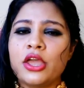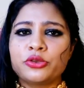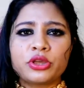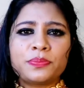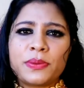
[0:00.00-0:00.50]

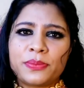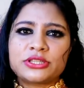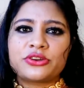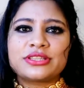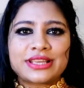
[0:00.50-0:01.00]
क्योंकि
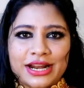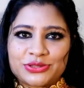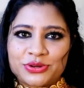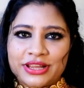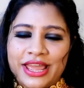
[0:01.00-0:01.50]
पिंपल्स और स्कार्स
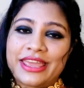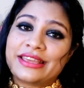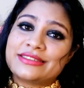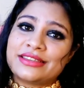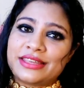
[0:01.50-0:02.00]
होने का एक
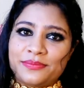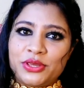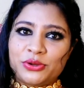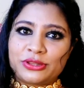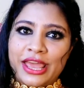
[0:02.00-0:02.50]
रीजन ये भी
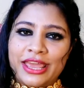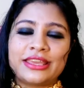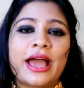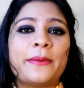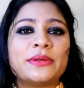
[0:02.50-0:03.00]
होता है कि
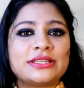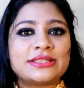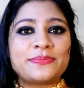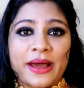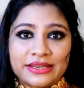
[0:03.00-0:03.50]
आप अच्छे से
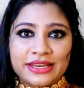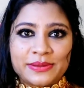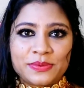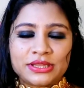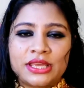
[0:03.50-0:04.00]
पानी नहीं
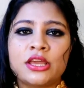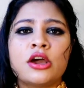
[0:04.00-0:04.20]
पीते